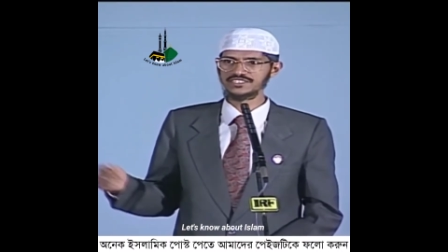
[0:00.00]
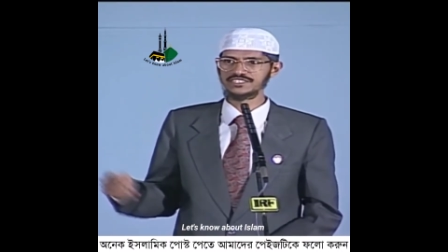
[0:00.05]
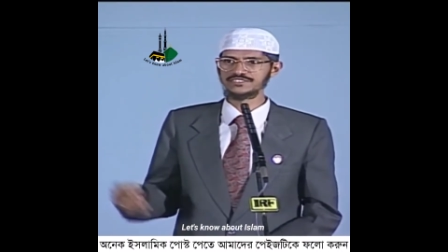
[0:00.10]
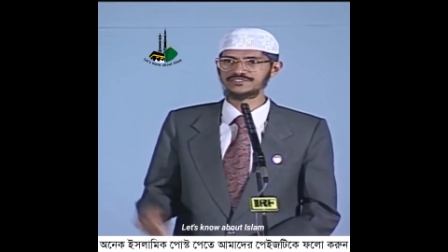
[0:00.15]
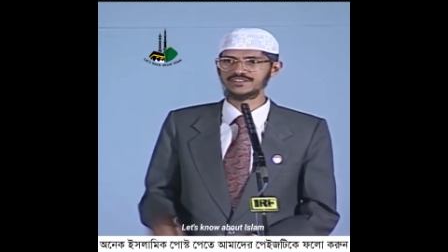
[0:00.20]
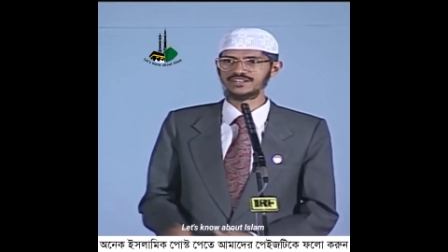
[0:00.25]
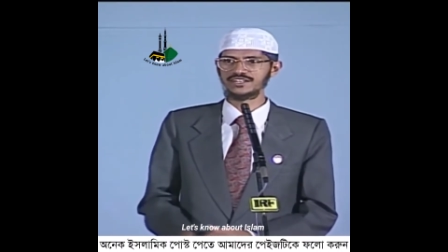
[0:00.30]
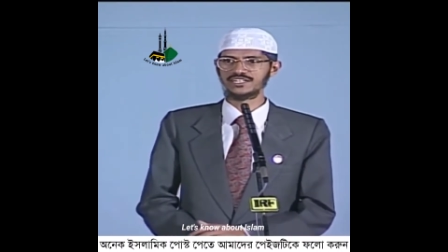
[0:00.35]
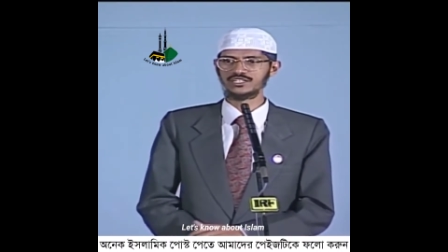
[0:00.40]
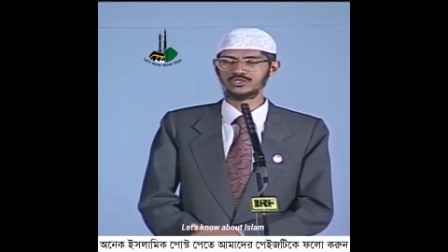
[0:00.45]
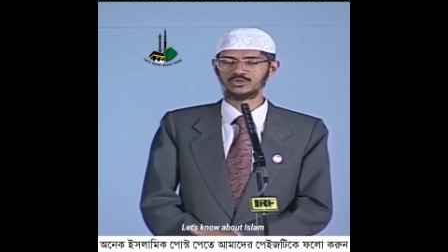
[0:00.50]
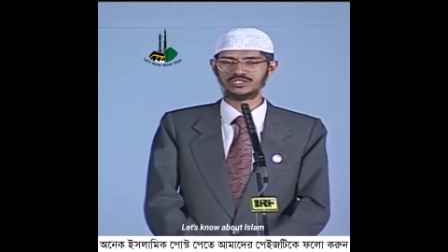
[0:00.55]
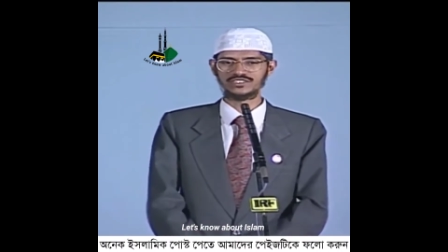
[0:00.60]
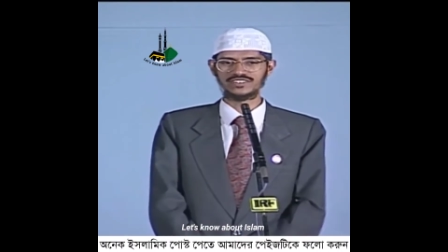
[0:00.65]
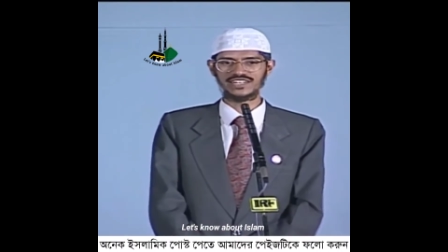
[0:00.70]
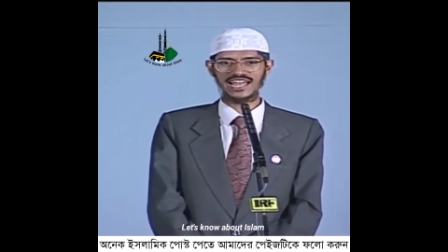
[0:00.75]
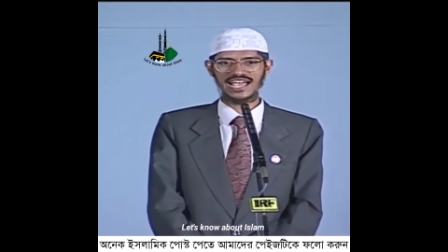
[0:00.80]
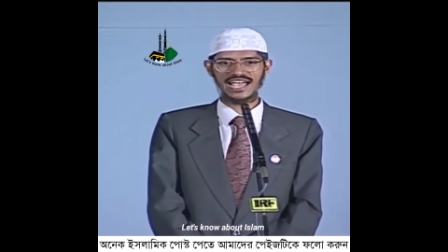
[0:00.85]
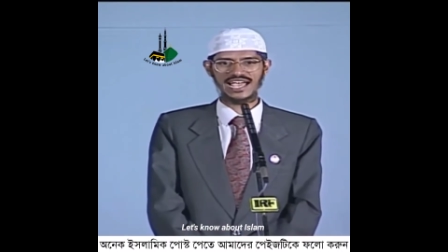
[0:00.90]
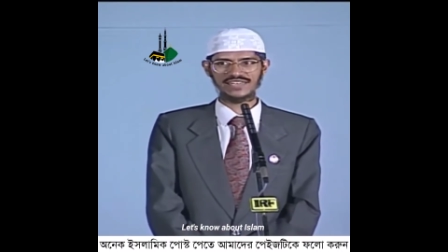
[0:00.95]
আসলে পবিত্র
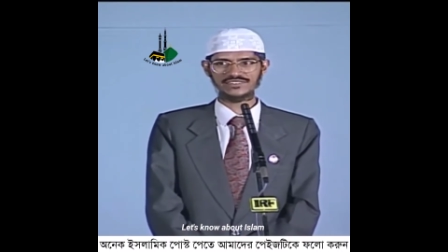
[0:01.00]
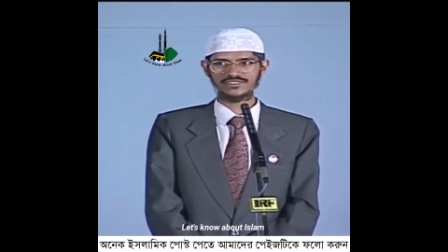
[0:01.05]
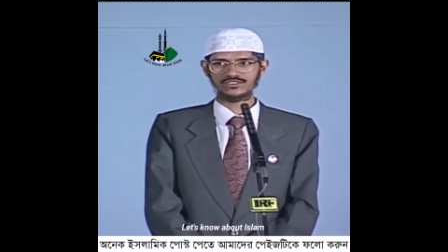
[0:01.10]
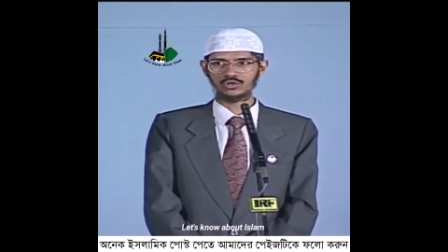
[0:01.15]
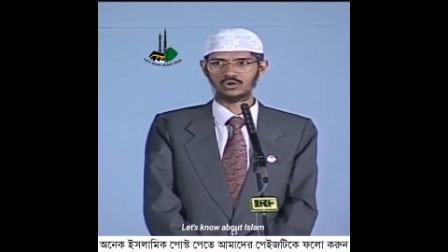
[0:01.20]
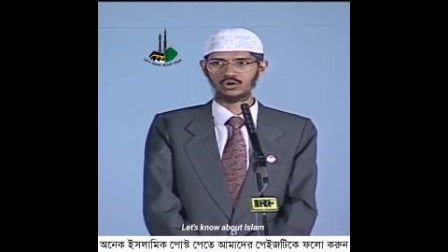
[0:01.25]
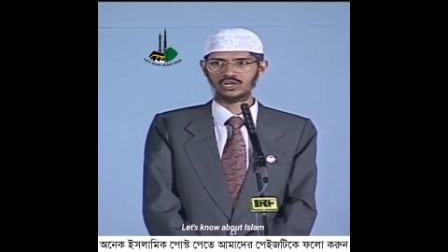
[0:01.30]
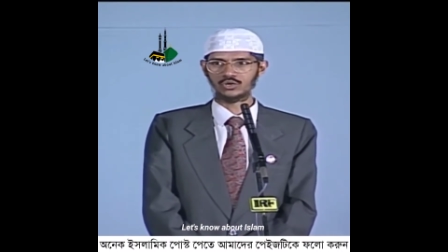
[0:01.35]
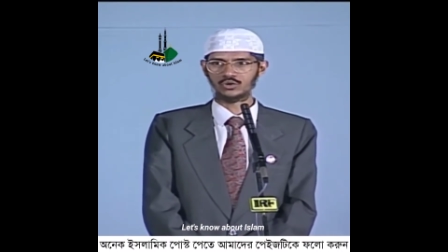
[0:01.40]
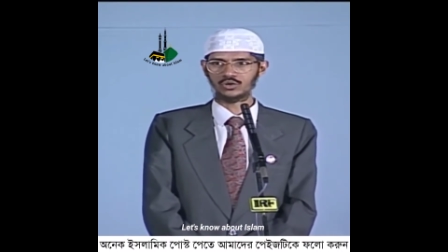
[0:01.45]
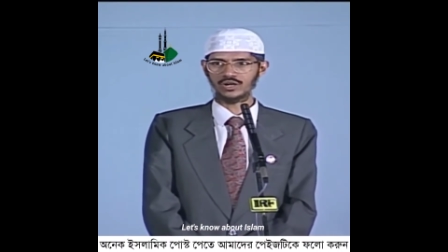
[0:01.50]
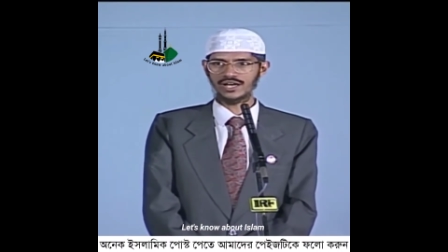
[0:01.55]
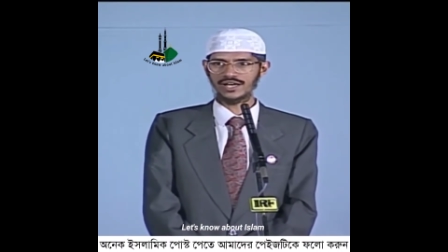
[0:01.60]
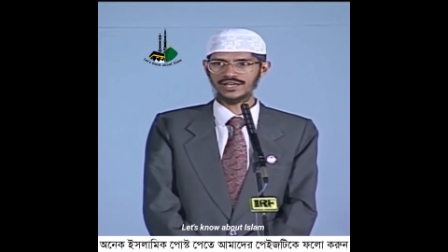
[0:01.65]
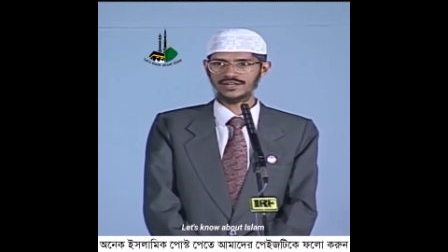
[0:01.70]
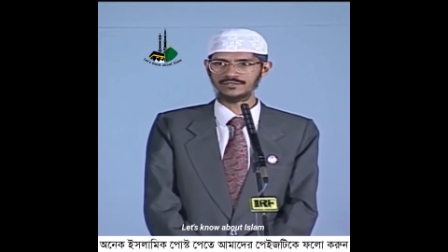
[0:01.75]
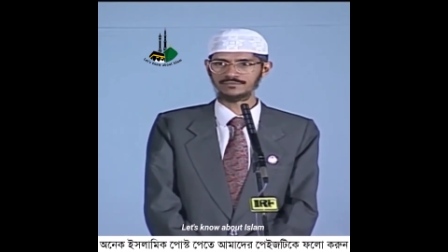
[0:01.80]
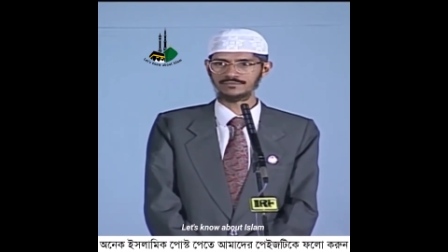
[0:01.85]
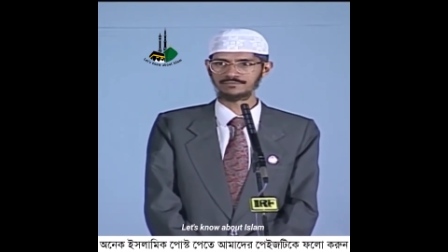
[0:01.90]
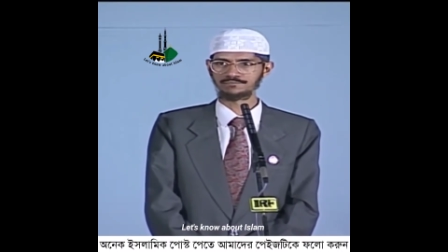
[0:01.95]
কোরআনের একটা আয়াতের কথা
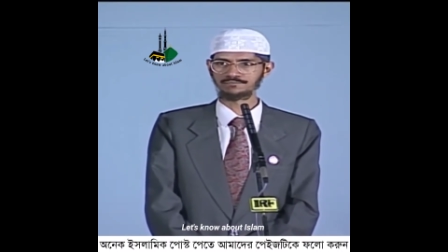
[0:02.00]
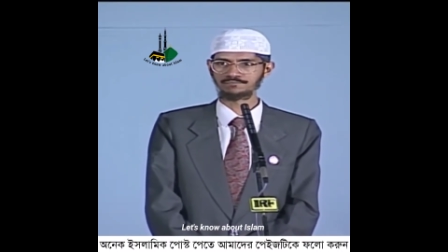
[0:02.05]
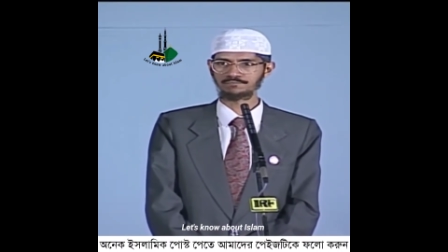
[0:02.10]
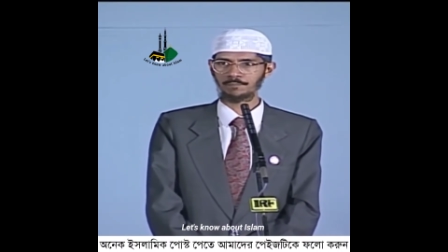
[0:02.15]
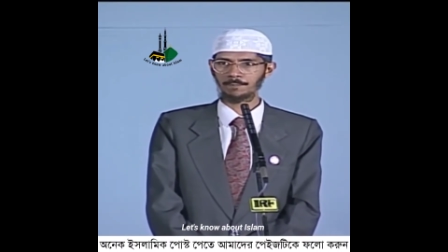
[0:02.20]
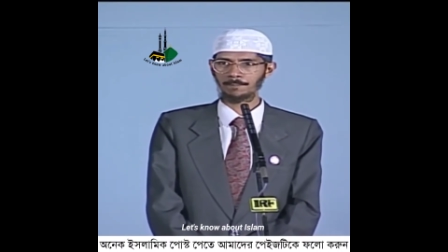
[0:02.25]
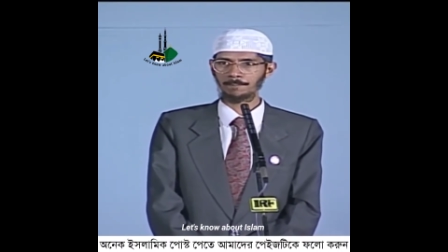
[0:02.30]
বলা হচ্ছে